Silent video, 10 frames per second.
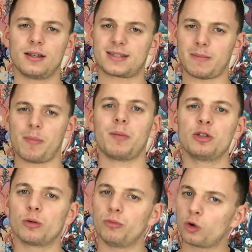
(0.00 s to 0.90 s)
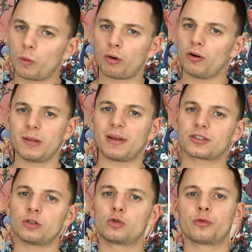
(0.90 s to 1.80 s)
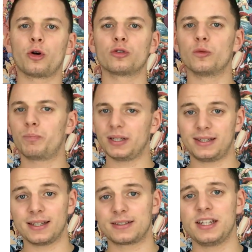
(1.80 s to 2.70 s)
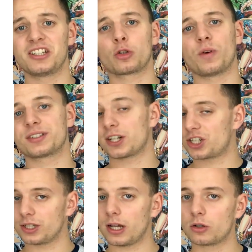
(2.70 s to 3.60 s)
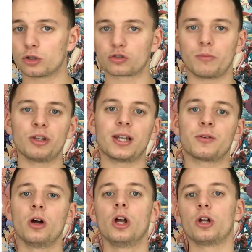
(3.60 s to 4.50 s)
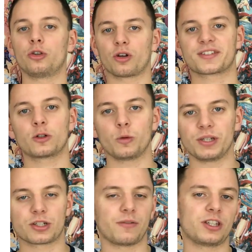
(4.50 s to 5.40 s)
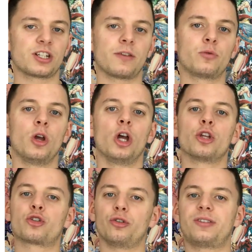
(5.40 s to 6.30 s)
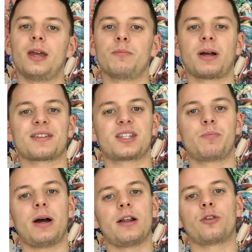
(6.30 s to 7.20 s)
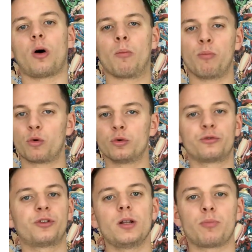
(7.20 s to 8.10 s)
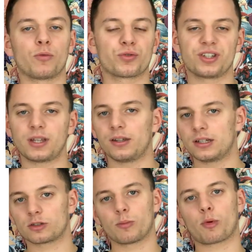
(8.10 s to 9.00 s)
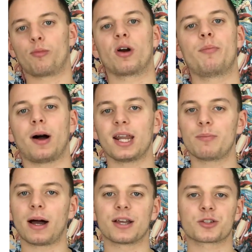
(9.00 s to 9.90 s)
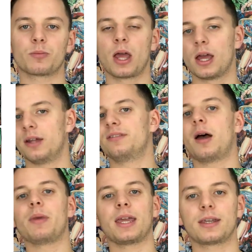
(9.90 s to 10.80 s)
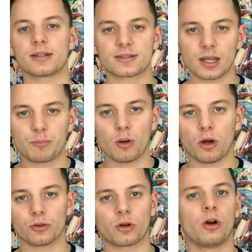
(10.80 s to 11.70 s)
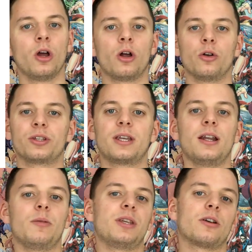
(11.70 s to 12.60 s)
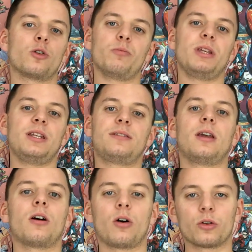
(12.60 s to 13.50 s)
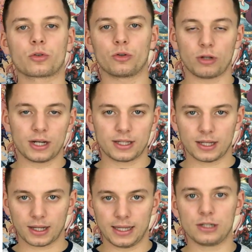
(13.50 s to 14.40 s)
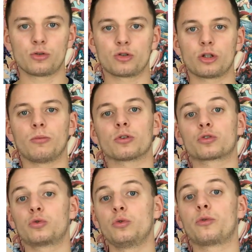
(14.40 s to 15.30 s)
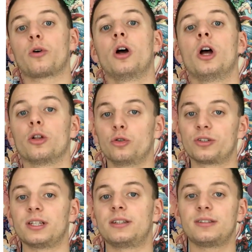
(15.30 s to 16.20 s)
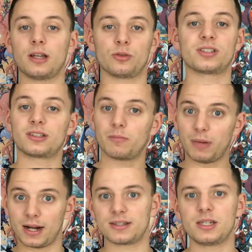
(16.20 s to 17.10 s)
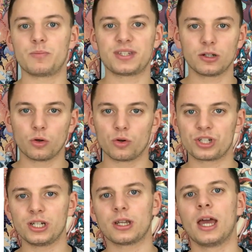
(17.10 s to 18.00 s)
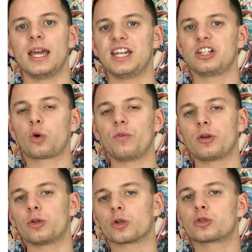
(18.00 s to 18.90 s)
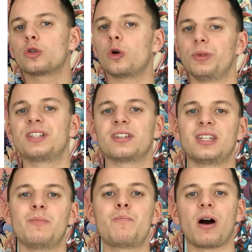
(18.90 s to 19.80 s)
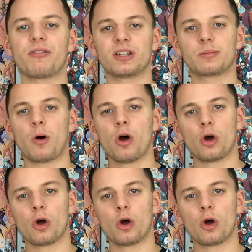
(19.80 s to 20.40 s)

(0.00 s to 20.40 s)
Ça m'a permis de mieux comprendre les personnes souffrant de PTSD. J'ai trouvé ça génial que ce soit mis en avant dans un comic. J'avais déjà vu ce thème principal dans beaucoup de films. Pour vous citer un exemple, on pourrait parler par exemple d'American Sniper, dans lequel eh bien, le militaire rentre de la guerre et justement souffre de cet état, de cette maladie psychologique. Et j'ai trouvé que dans ce comic, c'était parfaitement